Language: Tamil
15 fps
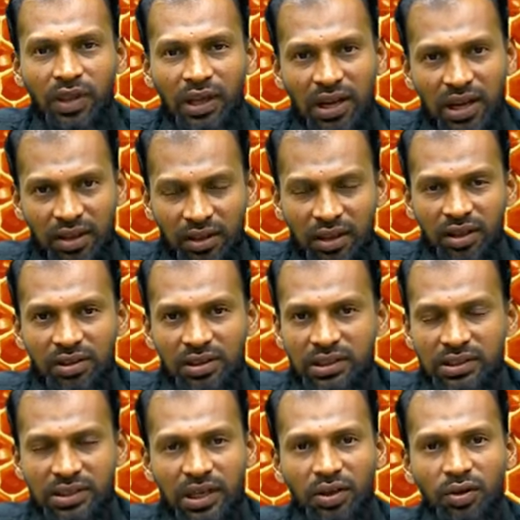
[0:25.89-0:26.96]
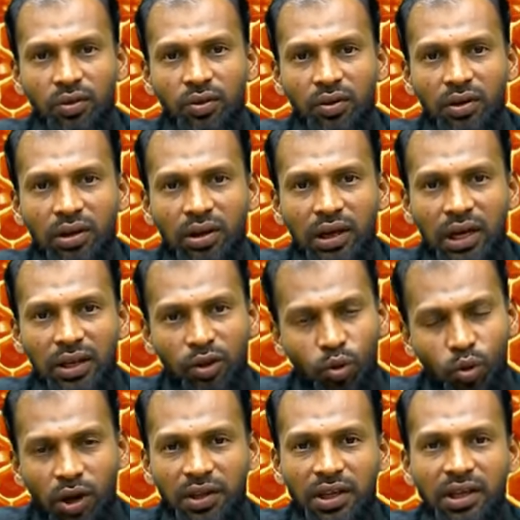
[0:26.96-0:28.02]
ஏன்னா அதை தான் அது செரிக்கும் அந்த
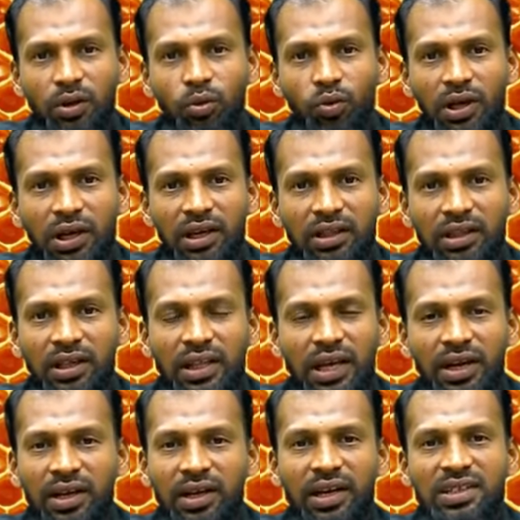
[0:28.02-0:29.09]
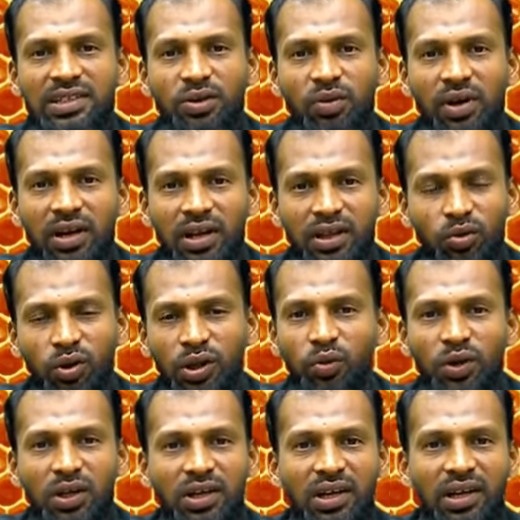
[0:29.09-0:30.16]
குழந்தைக்கு கூட இந்த தேனை என்ன செய்வாங்கன்னா அதோடைய
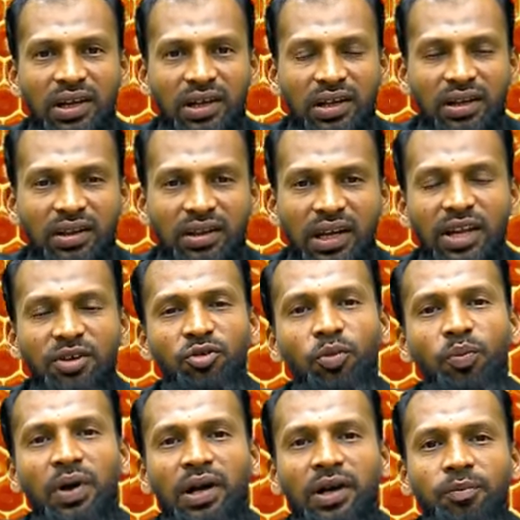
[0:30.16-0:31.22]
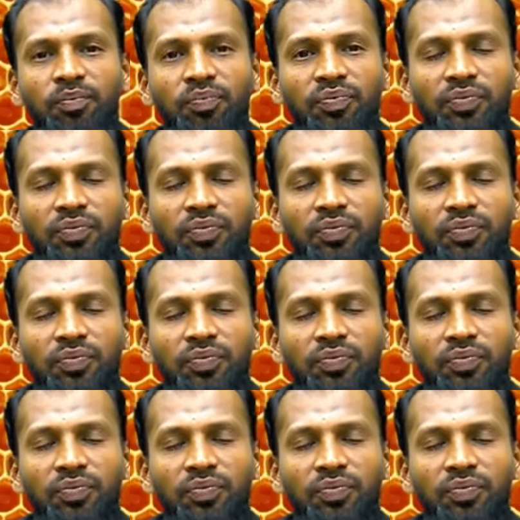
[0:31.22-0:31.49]
உதட்டில் தடவி வைப்பாங்க